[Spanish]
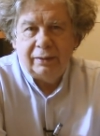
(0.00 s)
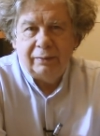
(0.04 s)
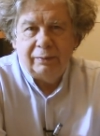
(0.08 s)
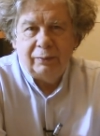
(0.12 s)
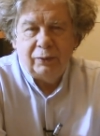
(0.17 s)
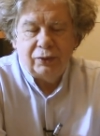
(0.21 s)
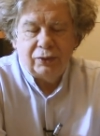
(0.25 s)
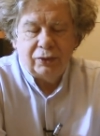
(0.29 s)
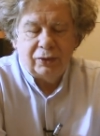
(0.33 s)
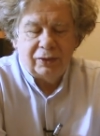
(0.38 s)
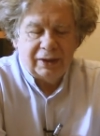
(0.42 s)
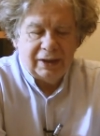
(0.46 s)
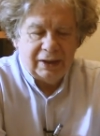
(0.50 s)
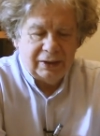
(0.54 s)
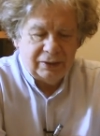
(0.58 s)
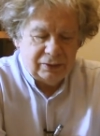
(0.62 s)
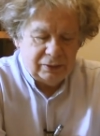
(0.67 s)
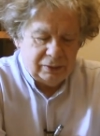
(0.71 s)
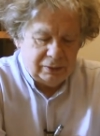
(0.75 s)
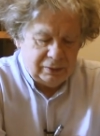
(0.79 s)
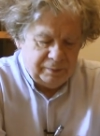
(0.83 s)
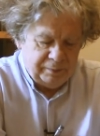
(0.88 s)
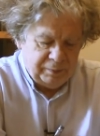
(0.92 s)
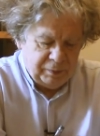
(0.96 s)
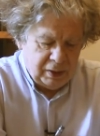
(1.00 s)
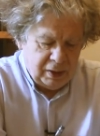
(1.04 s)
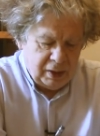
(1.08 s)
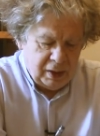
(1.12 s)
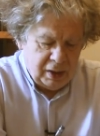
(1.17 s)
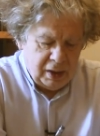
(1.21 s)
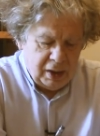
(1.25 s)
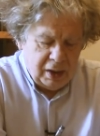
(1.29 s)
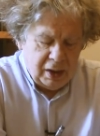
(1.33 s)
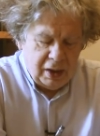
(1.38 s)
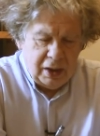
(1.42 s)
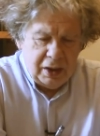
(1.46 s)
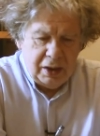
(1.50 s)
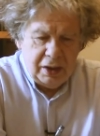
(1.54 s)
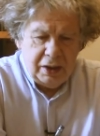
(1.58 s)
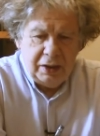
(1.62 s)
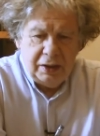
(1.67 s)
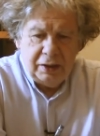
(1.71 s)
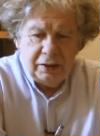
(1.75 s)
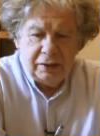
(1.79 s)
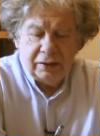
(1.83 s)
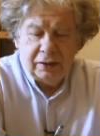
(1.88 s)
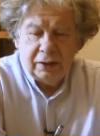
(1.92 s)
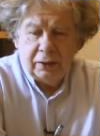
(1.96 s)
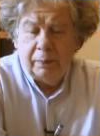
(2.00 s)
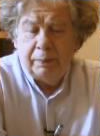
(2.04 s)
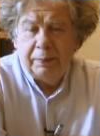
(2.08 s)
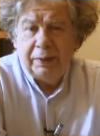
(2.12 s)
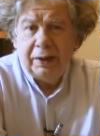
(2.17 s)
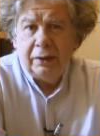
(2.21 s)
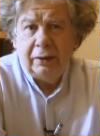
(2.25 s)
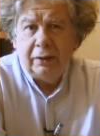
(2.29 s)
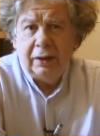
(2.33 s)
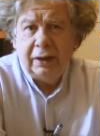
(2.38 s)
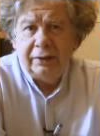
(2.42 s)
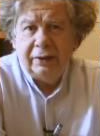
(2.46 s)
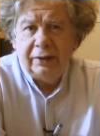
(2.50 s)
en muchos casos, y se compraron el